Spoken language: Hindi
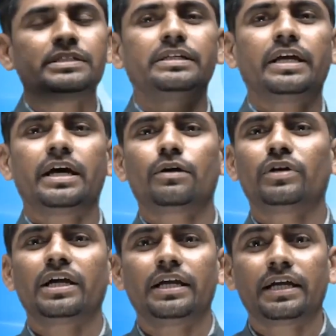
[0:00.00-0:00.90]
जिनके आ रहे हैं
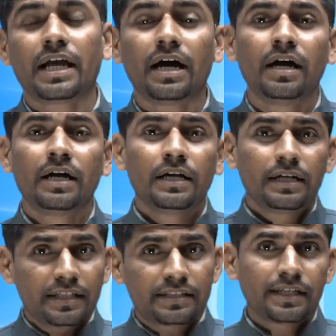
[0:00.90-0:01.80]
उनके लिए क्या
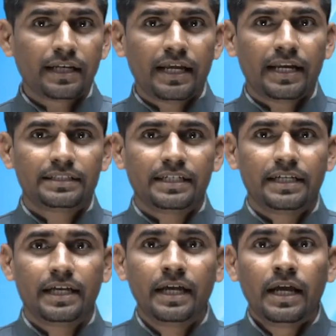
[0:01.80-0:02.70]
डिसीजन लेना चाहिए